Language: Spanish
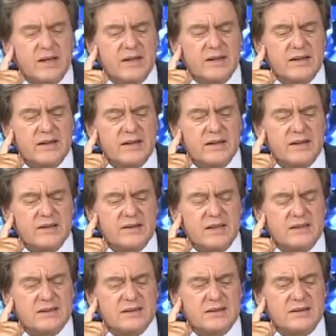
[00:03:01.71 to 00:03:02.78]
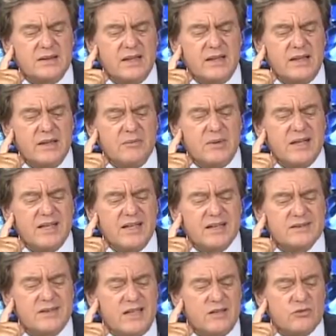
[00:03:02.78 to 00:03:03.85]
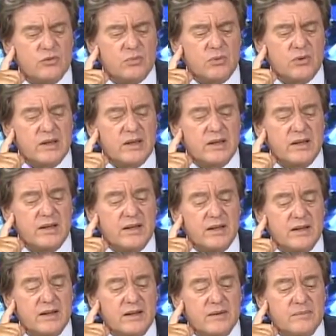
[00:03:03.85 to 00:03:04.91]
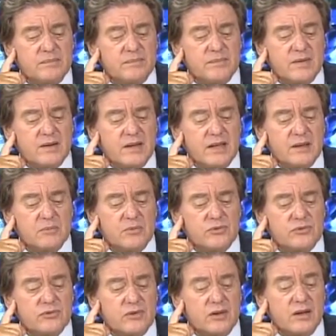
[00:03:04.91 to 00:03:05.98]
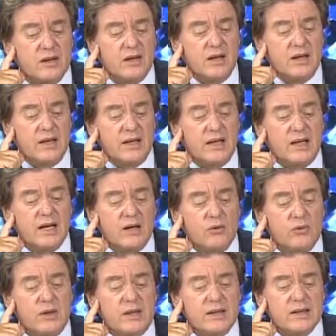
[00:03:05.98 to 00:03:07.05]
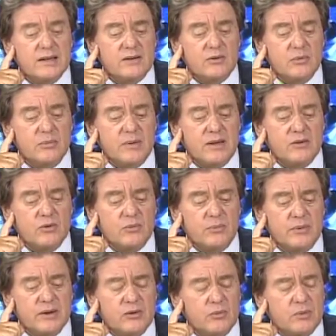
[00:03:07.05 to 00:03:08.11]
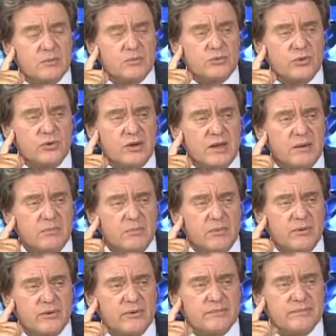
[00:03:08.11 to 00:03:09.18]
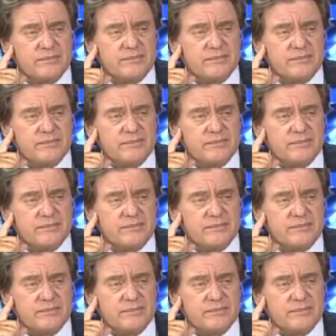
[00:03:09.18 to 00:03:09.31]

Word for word: eh, se necesitaría vía de acceso porque, digamos ir al Lurín en este momento puede tomar mucho tiempo, ¿no?